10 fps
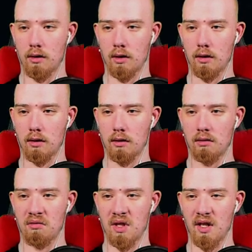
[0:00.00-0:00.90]
Äh,
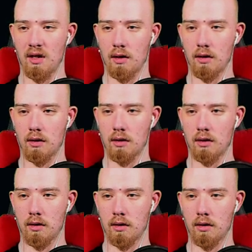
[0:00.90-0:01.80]
hä?
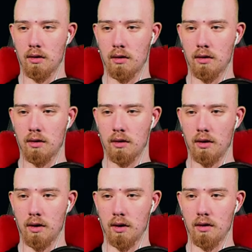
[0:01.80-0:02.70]

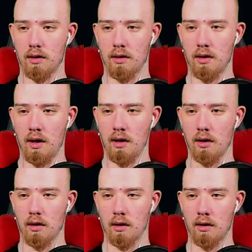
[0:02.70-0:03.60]
Hier,
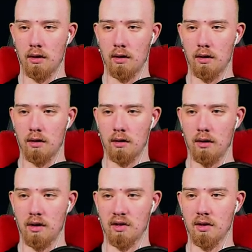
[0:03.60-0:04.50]
ne.
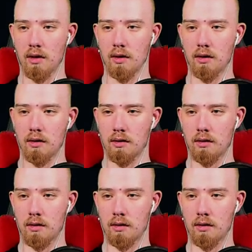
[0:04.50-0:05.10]
Hier ist gar nichts.